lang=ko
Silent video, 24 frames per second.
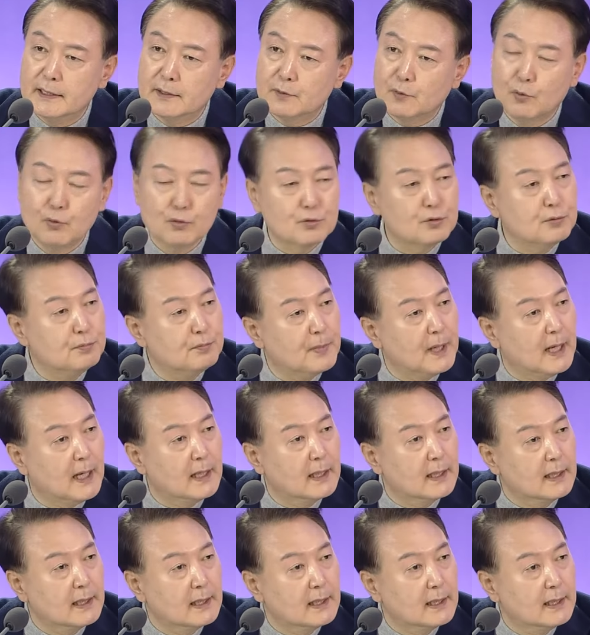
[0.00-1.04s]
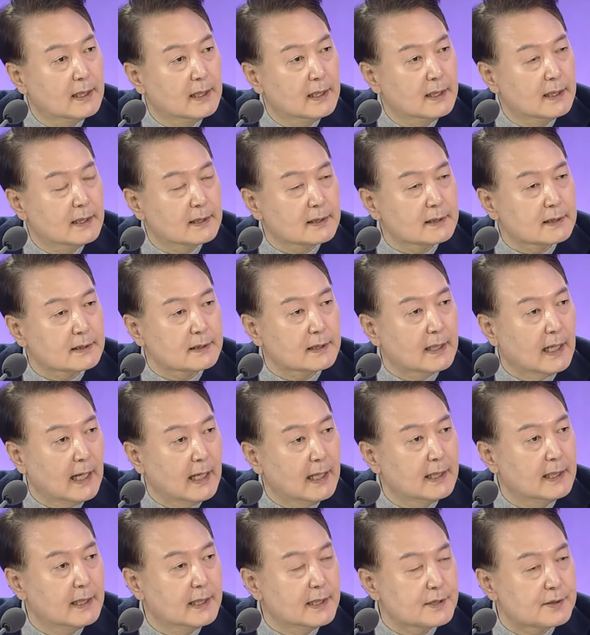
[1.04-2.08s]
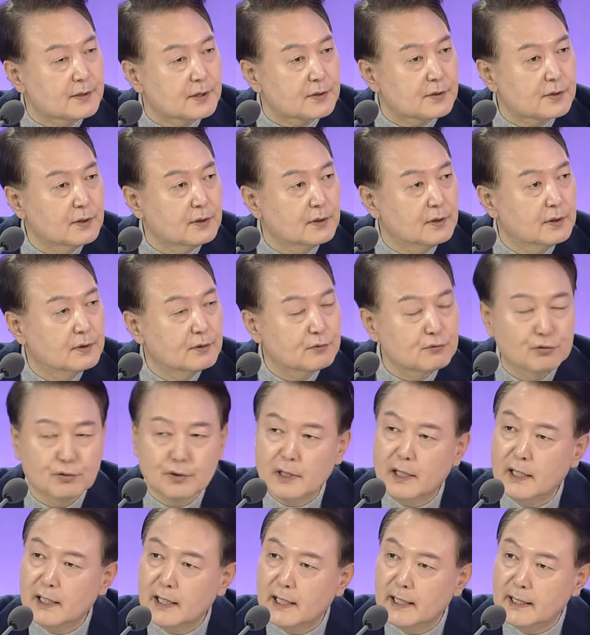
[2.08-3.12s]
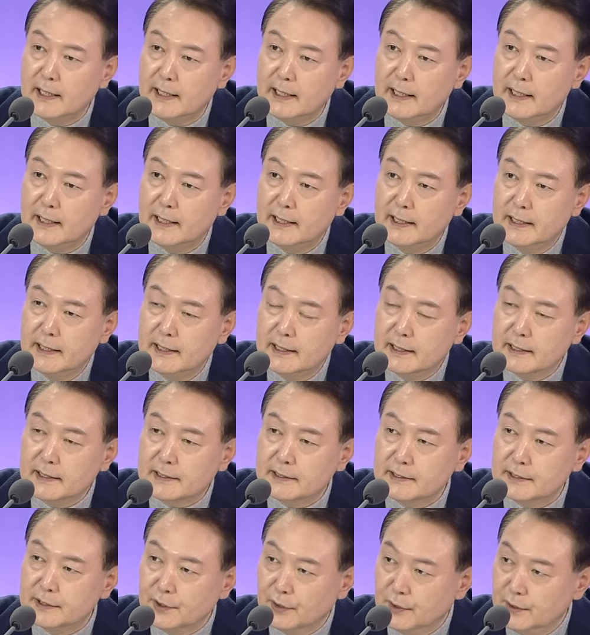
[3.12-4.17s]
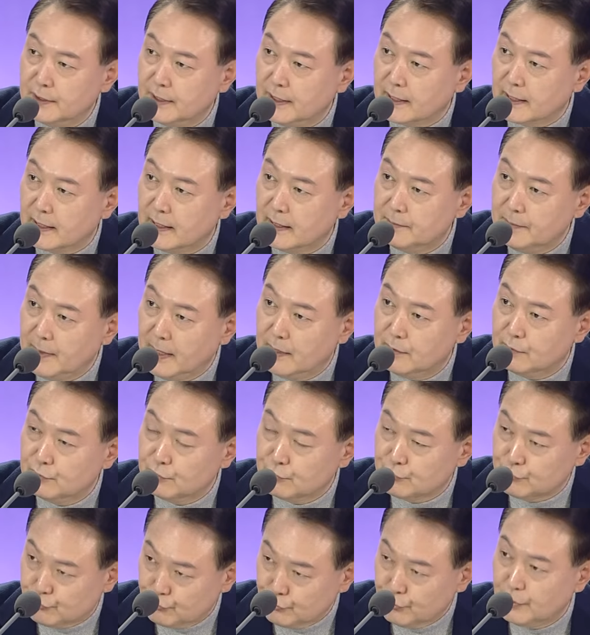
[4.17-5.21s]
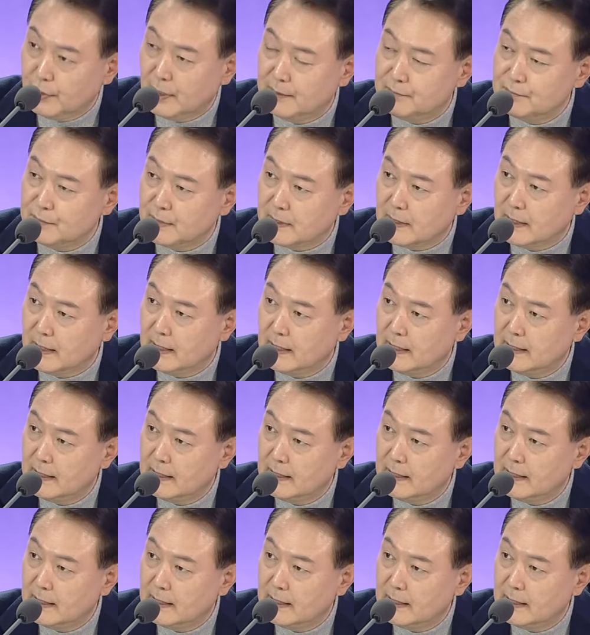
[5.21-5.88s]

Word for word: 공급망 그 라인에 있어서 국가 간의 그 연대가 매우 중요합니다.